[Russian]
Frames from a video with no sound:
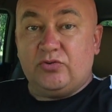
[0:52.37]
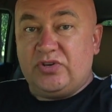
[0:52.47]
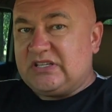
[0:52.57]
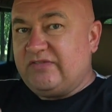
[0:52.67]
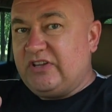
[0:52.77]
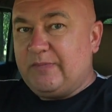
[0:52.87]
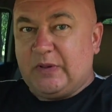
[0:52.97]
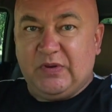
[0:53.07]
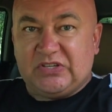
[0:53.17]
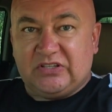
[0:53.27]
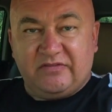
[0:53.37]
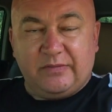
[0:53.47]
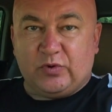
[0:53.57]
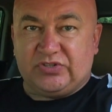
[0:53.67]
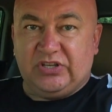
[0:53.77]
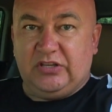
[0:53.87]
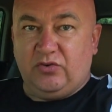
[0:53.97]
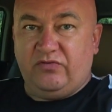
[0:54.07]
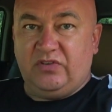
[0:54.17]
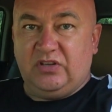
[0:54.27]
Но если вы не подписаны, вы просто их
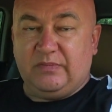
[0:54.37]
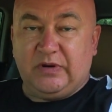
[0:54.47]
не увидите.